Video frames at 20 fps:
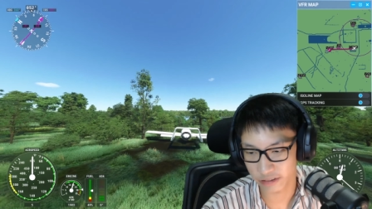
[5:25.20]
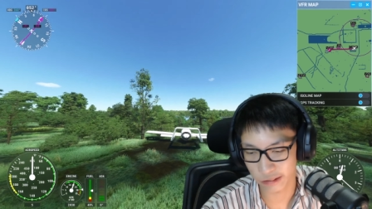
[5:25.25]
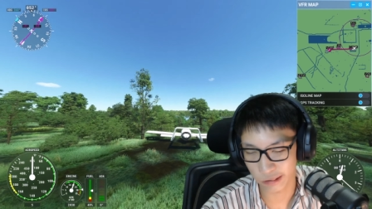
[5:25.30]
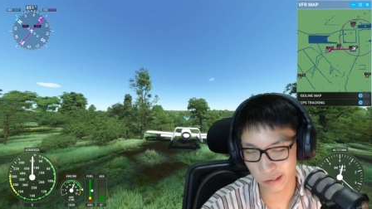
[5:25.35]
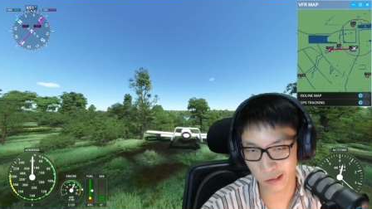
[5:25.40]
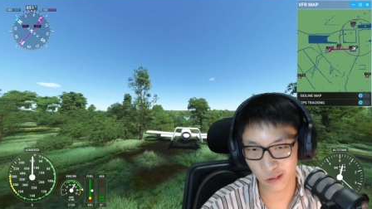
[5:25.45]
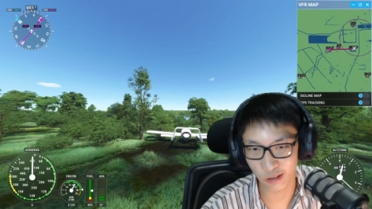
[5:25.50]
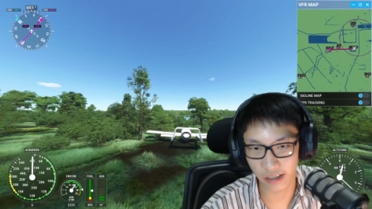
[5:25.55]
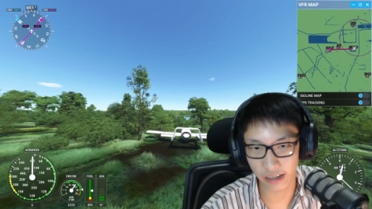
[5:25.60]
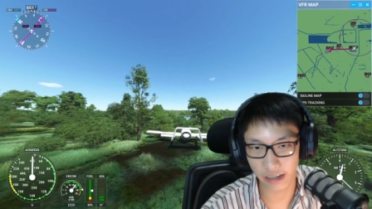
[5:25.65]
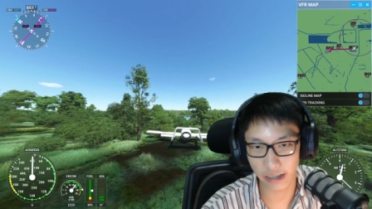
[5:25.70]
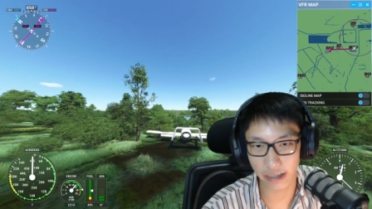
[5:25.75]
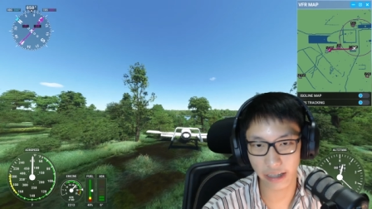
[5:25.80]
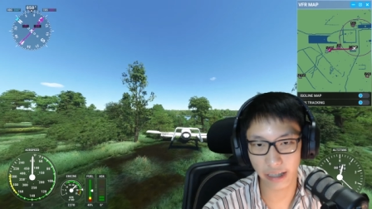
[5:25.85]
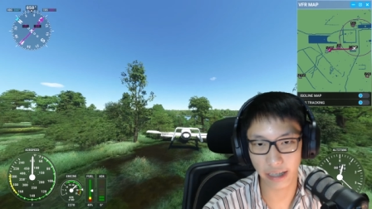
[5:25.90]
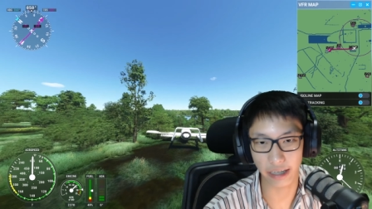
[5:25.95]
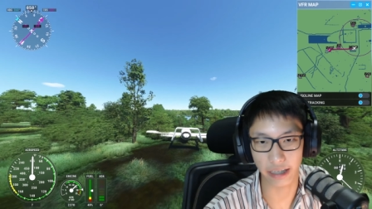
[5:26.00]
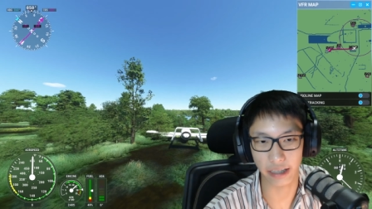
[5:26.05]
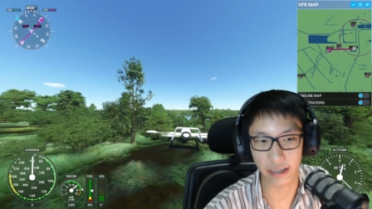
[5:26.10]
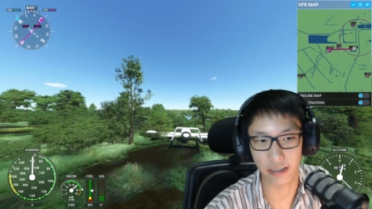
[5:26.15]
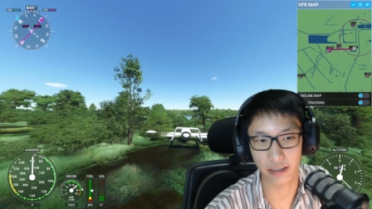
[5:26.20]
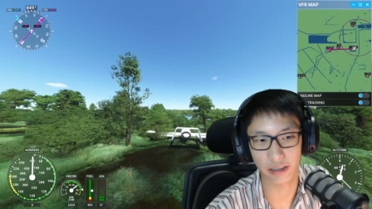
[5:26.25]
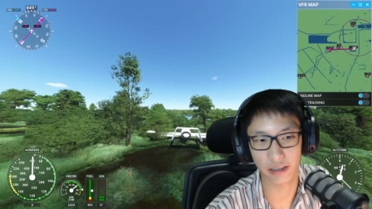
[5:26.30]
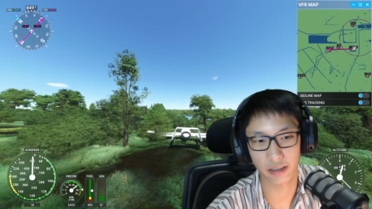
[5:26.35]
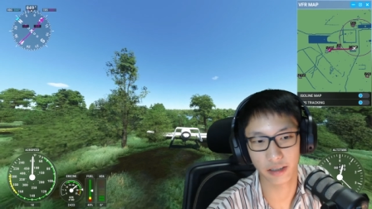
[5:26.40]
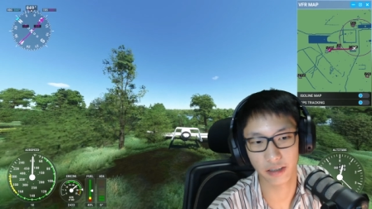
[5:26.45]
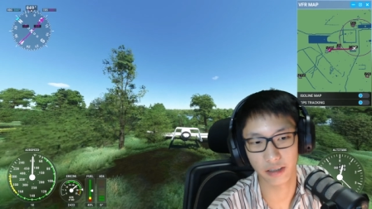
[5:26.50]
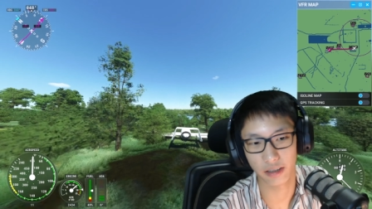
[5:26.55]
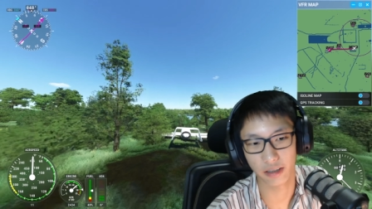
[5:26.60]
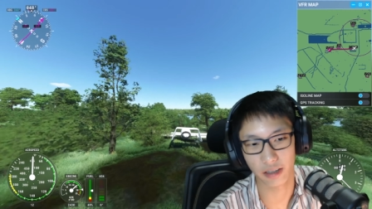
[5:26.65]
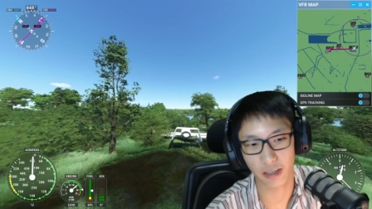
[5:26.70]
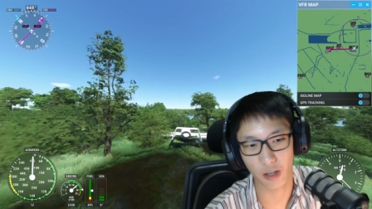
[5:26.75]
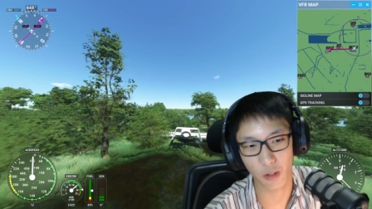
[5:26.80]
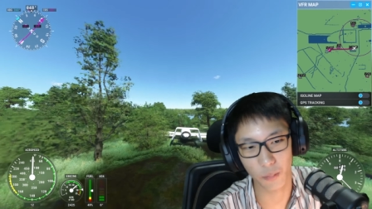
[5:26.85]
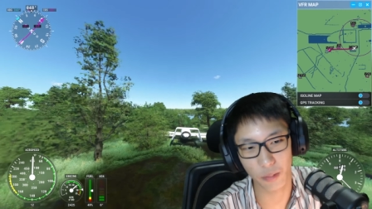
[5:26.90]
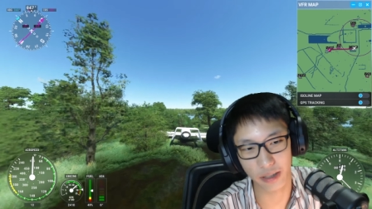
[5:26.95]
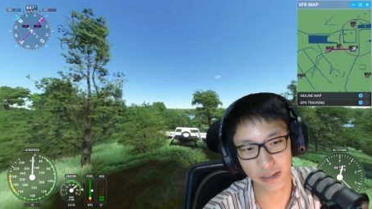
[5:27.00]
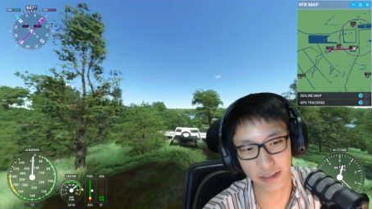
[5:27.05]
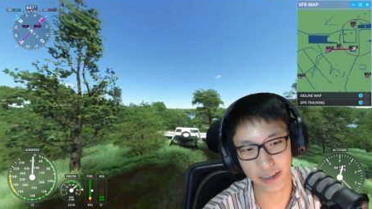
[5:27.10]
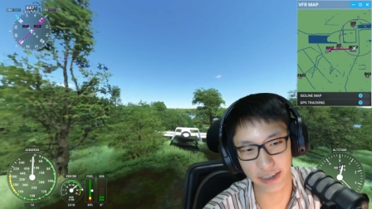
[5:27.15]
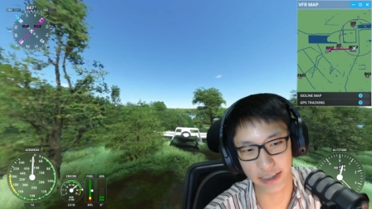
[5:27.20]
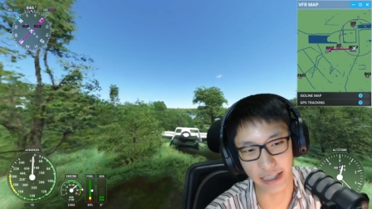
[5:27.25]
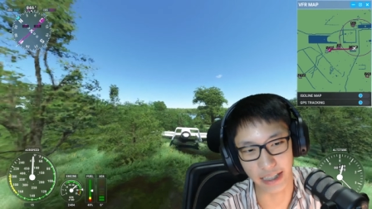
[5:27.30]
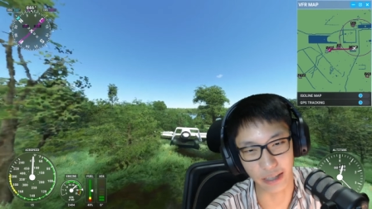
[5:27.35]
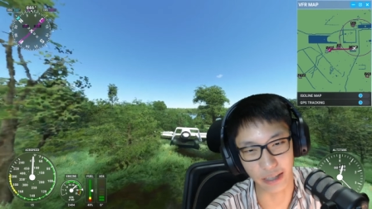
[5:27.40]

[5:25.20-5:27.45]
เขาเล่นได้ยังไงเขาบินเสถียร